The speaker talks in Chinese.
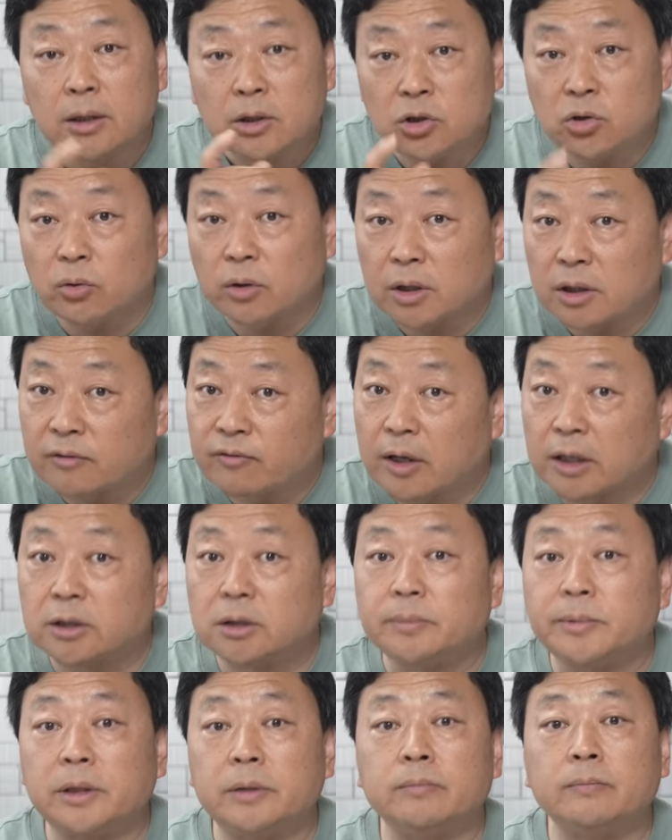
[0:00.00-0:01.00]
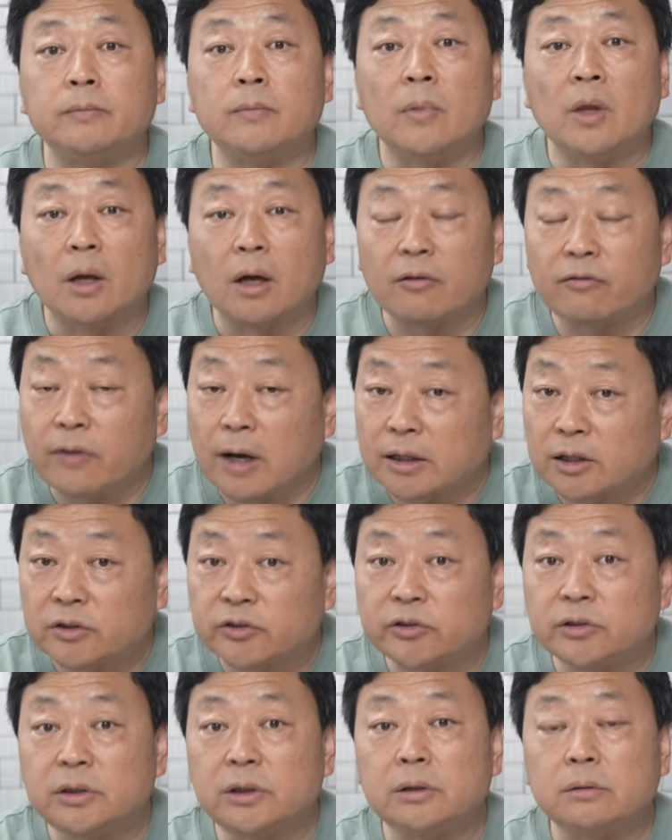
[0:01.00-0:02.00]
就给他发视频啊发这个
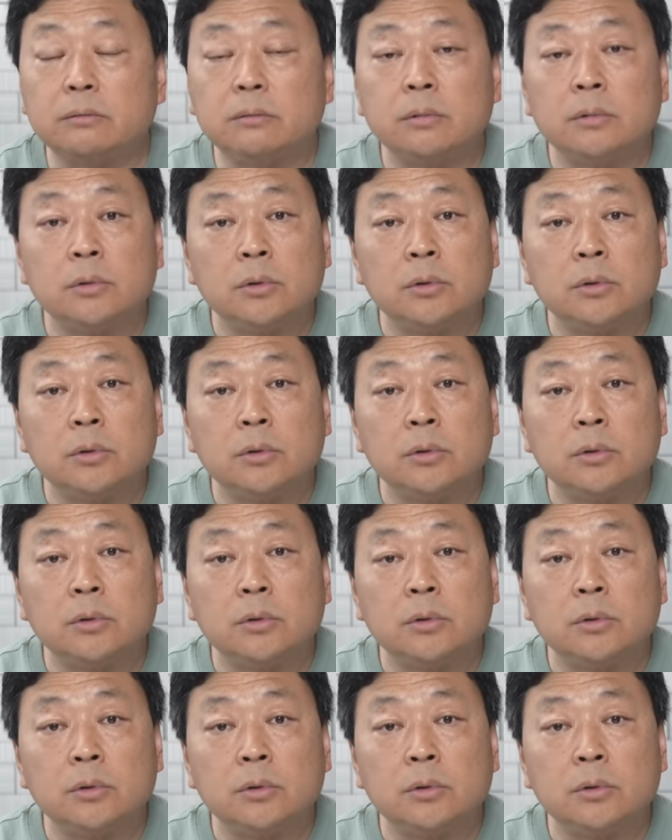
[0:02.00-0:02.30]
私信，